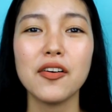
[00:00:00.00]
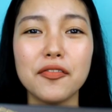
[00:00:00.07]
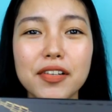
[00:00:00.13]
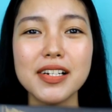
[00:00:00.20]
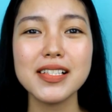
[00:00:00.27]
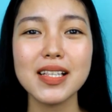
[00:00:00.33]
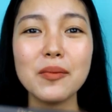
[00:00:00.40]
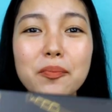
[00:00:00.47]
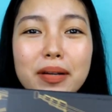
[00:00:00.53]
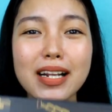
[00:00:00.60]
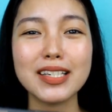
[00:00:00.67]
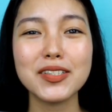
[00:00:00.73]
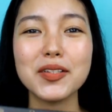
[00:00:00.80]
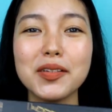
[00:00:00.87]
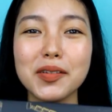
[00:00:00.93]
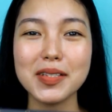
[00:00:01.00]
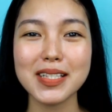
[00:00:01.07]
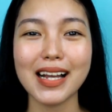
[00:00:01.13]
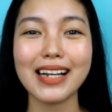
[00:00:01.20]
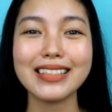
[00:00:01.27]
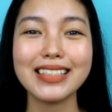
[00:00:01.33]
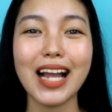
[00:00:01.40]
First impression ko sa
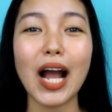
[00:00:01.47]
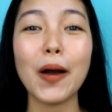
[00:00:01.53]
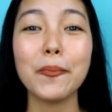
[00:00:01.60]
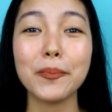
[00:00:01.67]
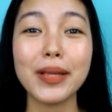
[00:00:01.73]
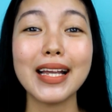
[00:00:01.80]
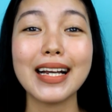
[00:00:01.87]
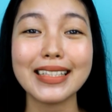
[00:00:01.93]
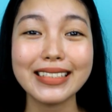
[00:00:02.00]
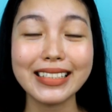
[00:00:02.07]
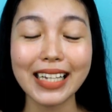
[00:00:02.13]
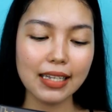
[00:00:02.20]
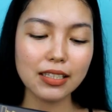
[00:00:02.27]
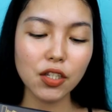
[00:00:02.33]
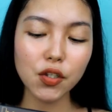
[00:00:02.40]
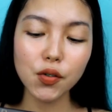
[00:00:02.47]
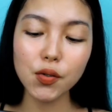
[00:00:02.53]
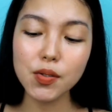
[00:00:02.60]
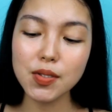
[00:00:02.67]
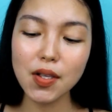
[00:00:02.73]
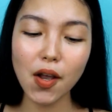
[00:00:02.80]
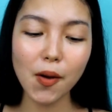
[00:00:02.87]
kanya, ang bigat niya. Ito yung
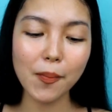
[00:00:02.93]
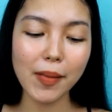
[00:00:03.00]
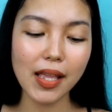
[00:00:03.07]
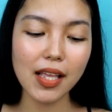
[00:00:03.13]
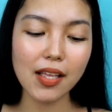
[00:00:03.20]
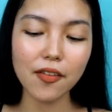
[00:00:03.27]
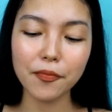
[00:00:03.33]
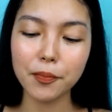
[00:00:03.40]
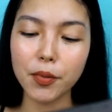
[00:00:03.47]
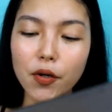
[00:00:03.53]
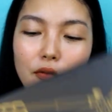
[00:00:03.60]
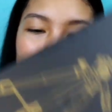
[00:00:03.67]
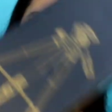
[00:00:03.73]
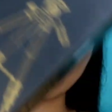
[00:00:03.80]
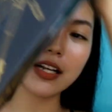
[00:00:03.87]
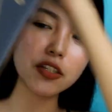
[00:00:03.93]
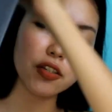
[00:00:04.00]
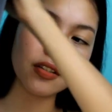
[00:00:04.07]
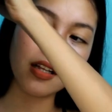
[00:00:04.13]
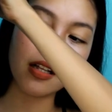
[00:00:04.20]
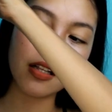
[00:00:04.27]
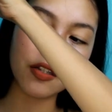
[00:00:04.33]
Zomay
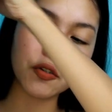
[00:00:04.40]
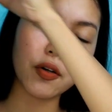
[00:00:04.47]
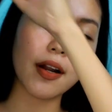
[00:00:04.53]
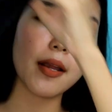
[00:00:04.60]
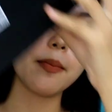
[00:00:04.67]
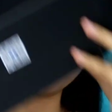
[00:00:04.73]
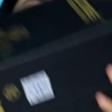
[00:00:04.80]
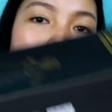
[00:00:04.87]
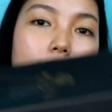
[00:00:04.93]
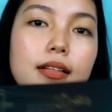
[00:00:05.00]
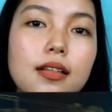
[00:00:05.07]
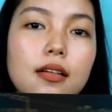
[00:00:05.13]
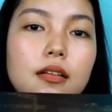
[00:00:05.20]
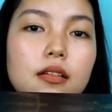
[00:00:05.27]
Professional Tripod.